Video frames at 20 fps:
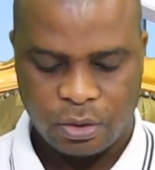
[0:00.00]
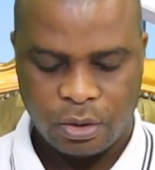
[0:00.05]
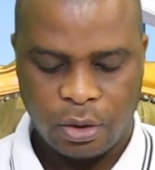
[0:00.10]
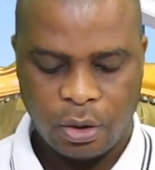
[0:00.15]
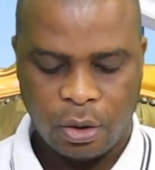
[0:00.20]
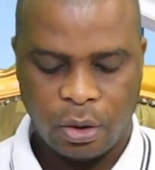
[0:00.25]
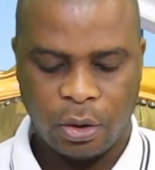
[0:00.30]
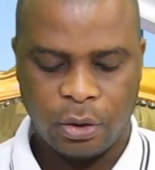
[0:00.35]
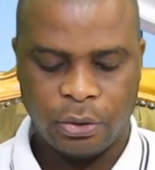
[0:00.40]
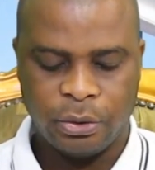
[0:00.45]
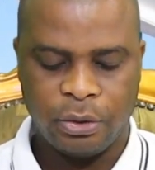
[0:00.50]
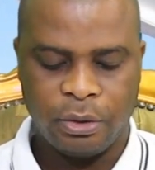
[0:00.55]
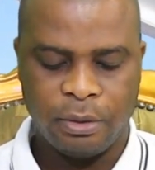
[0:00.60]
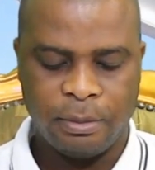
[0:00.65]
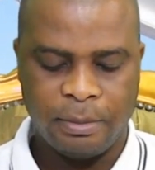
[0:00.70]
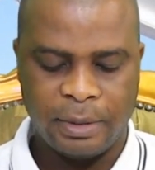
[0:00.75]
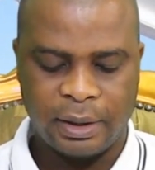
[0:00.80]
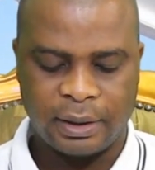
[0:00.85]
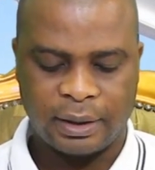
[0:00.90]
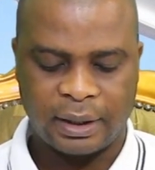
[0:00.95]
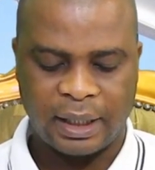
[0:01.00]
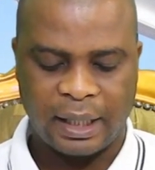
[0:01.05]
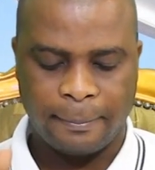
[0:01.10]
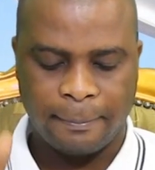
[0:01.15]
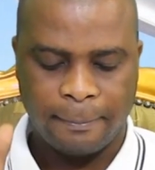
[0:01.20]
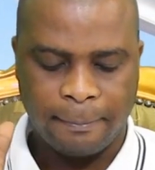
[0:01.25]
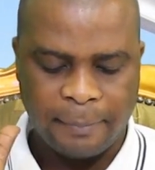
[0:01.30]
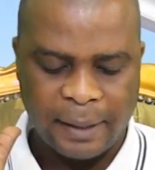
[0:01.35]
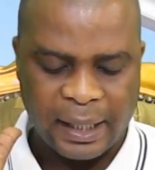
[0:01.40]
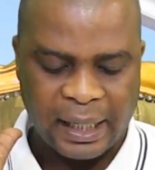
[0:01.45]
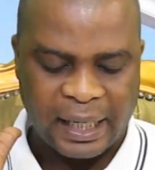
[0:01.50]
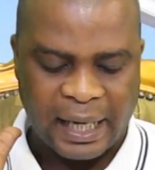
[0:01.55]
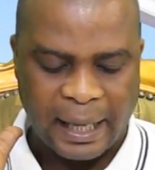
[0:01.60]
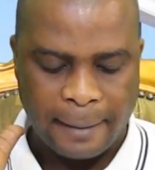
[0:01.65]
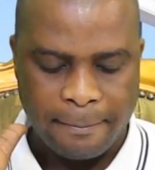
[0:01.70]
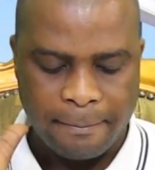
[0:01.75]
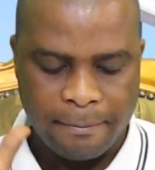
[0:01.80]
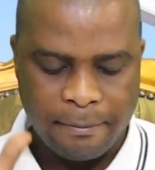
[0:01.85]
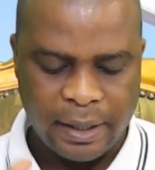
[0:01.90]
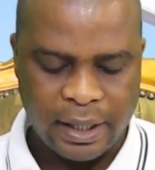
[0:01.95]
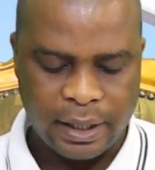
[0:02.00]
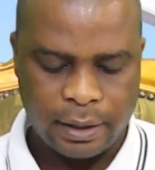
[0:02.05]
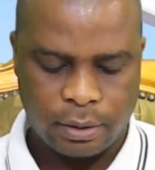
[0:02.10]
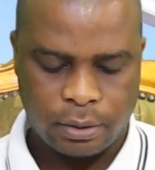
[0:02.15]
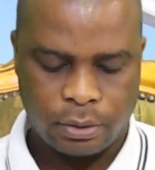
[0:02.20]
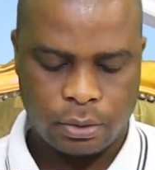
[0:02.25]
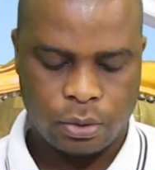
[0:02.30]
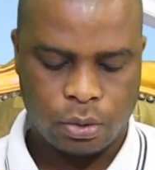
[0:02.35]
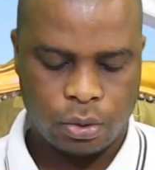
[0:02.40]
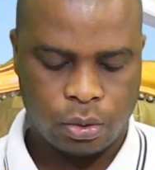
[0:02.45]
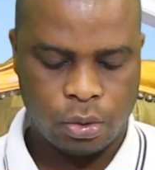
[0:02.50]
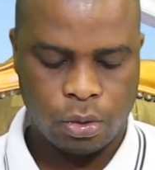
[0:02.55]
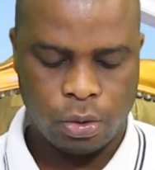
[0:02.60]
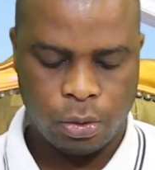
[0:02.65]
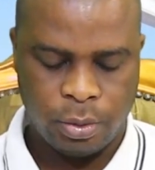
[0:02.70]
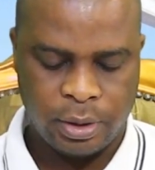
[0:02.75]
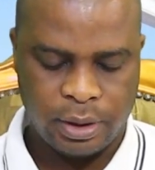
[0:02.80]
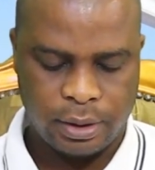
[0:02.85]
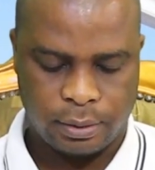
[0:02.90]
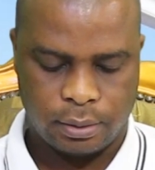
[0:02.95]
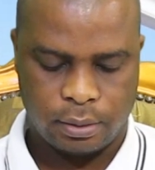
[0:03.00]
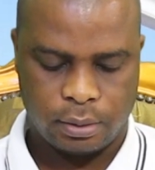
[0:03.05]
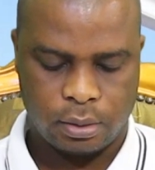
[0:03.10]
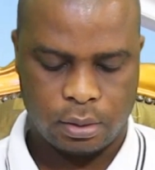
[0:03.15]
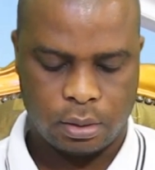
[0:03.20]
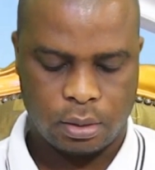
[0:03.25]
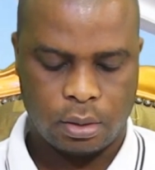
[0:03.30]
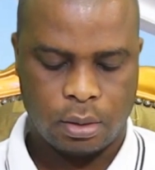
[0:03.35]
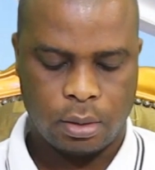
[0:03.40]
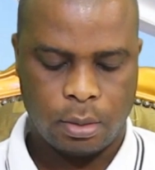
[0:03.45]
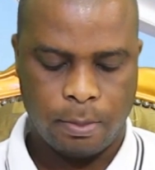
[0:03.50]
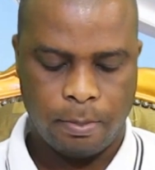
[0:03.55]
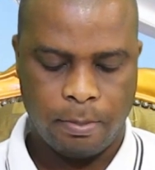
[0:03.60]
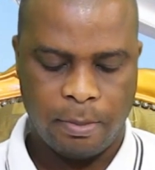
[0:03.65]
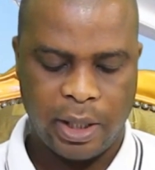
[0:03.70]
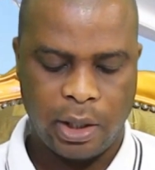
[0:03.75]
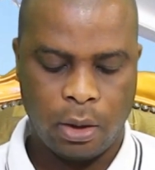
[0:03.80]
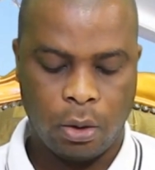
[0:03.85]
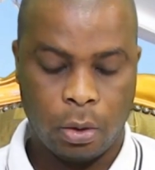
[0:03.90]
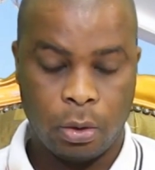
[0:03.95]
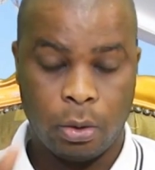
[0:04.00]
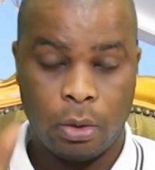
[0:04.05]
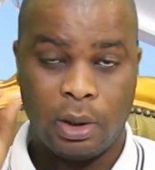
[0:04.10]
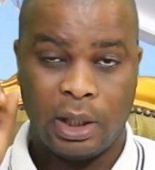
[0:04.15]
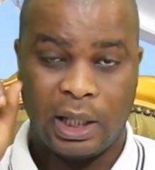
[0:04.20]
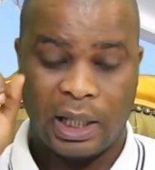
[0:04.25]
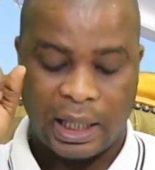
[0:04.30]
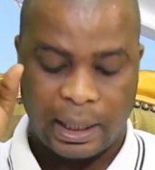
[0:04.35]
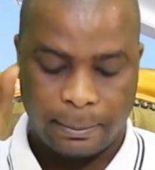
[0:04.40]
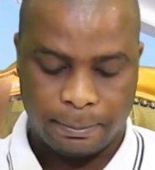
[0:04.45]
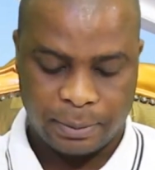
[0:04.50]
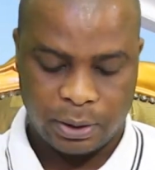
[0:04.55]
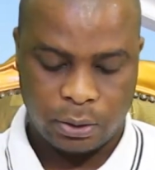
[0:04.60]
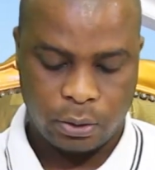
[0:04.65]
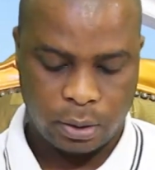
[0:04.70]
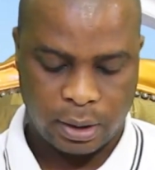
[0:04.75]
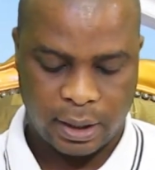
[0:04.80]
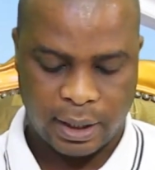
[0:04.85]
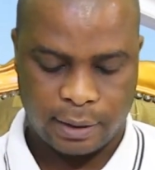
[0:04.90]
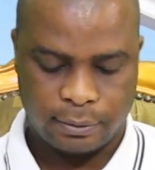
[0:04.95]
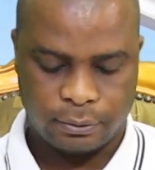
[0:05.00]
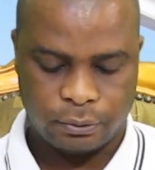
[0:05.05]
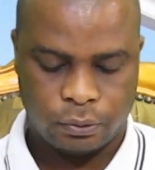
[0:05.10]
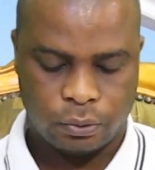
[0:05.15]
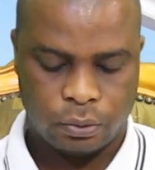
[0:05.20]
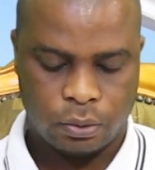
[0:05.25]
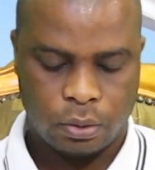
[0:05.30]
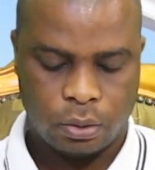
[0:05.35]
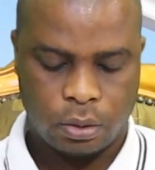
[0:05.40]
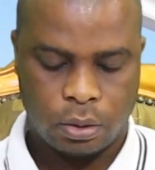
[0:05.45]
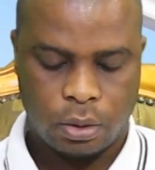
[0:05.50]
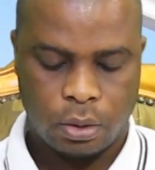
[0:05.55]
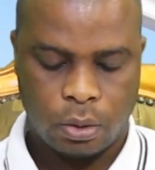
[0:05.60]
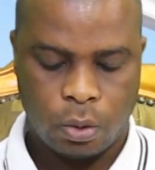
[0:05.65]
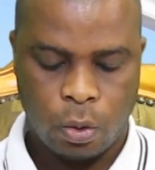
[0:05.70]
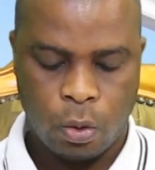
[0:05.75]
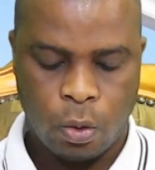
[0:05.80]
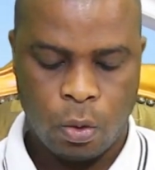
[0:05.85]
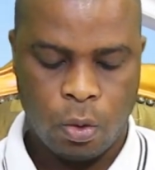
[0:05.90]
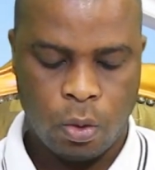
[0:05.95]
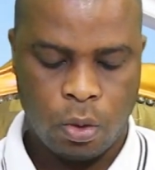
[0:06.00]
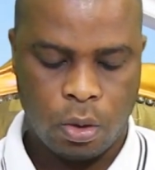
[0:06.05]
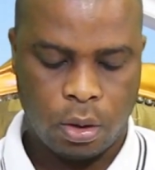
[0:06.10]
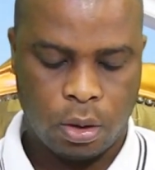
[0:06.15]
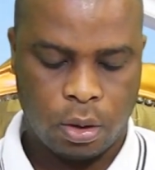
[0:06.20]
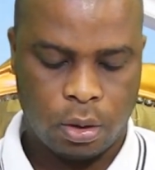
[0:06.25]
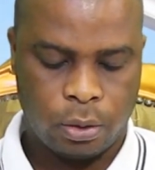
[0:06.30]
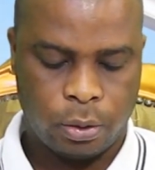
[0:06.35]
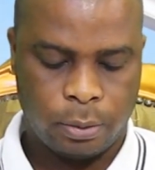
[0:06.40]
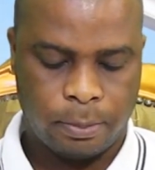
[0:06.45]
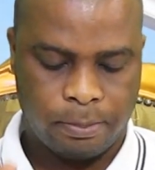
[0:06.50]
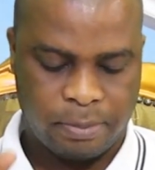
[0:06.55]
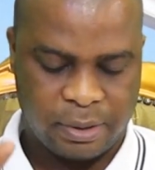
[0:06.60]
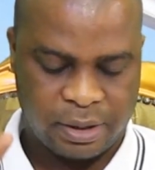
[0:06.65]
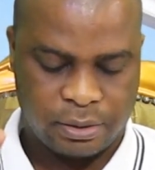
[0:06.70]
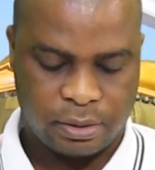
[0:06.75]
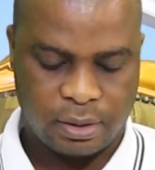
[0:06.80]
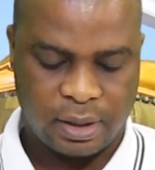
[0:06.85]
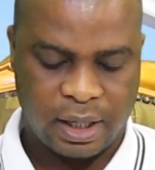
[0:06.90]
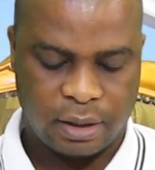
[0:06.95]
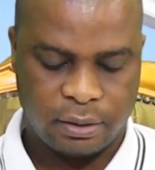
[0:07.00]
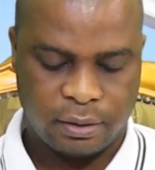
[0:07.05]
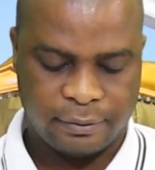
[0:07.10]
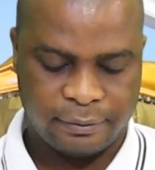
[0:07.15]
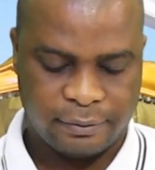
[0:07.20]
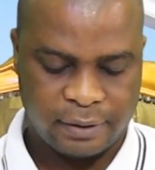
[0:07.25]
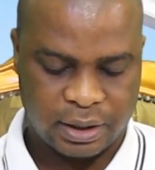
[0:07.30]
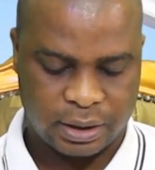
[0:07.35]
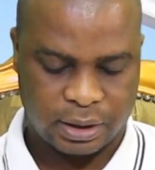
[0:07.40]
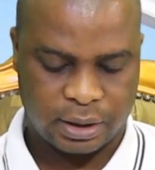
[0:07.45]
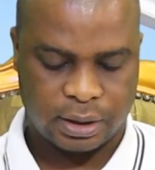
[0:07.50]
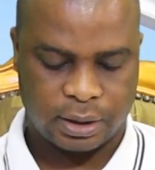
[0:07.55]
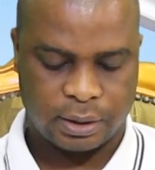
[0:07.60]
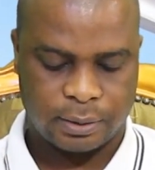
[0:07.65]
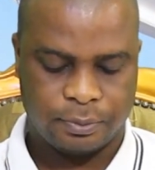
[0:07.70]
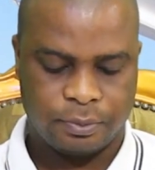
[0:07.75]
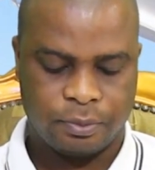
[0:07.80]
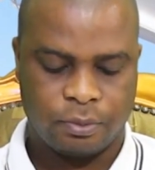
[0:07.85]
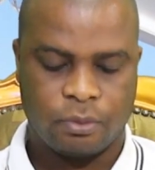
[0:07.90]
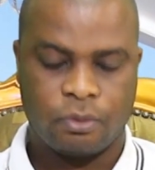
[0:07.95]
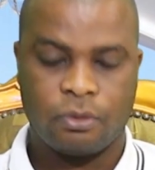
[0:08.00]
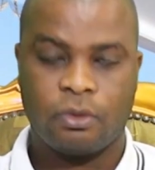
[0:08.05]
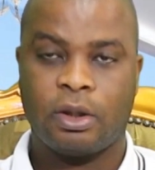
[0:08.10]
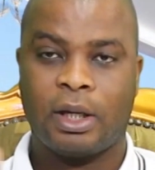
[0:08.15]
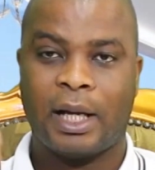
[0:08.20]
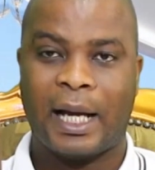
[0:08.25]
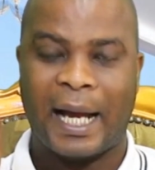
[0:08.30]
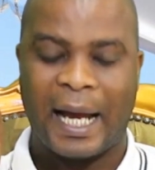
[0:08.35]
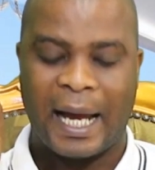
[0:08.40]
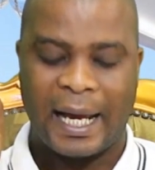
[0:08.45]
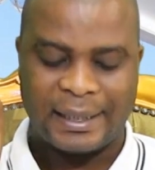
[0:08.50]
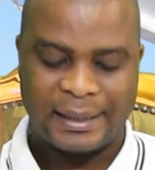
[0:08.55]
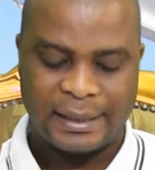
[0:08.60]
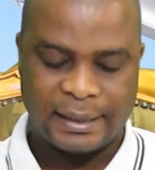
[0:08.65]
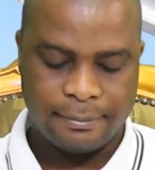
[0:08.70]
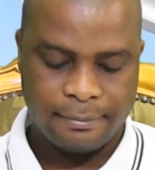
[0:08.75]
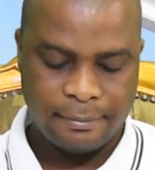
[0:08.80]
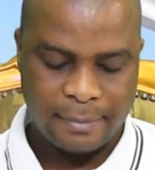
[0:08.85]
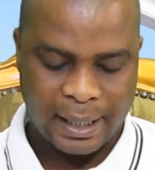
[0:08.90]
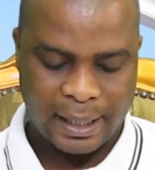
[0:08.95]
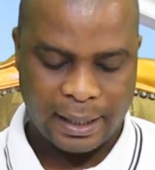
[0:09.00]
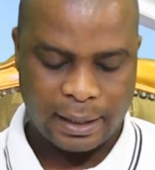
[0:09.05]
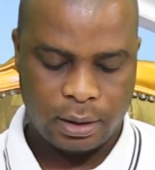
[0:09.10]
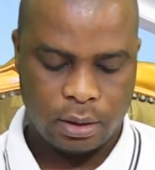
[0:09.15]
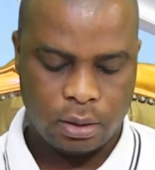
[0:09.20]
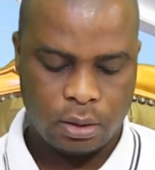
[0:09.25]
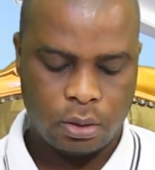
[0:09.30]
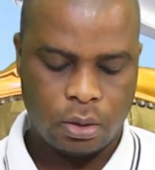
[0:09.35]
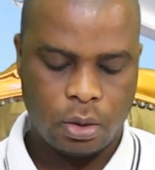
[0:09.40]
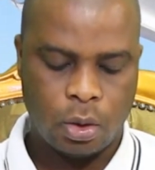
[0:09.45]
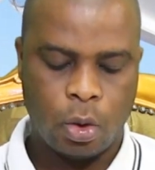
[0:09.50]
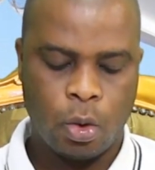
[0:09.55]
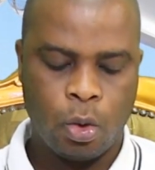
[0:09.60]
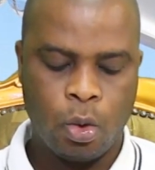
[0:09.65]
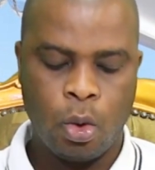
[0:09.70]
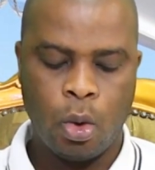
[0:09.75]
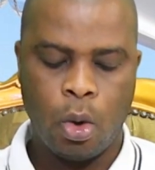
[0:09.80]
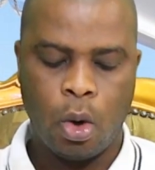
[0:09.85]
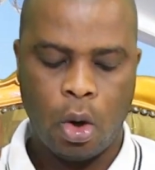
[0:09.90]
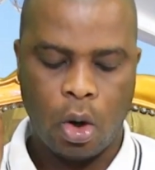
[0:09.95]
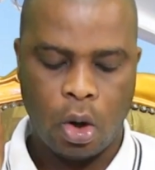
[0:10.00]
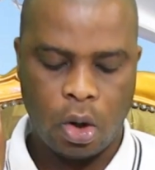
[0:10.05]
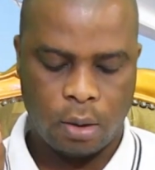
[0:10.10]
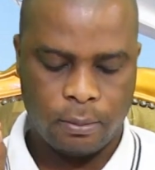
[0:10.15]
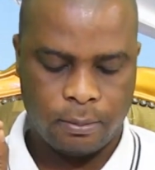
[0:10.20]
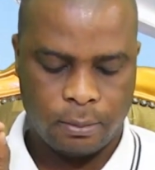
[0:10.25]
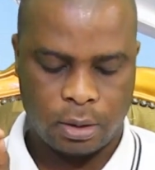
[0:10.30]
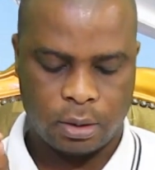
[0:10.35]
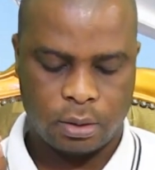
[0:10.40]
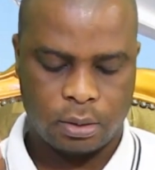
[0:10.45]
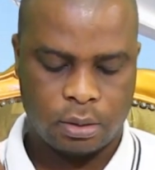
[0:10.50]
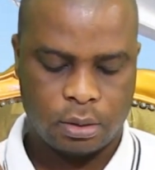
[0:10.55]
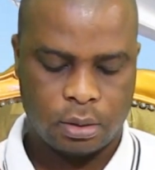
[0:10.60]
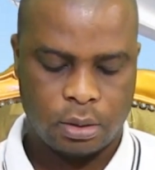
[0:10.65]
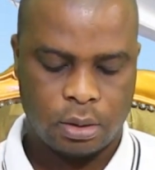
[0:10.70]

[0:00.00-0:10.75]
On ne mettra pas la main sur lui, mais on le lapidera ou on le percera de flèches animal ou homme,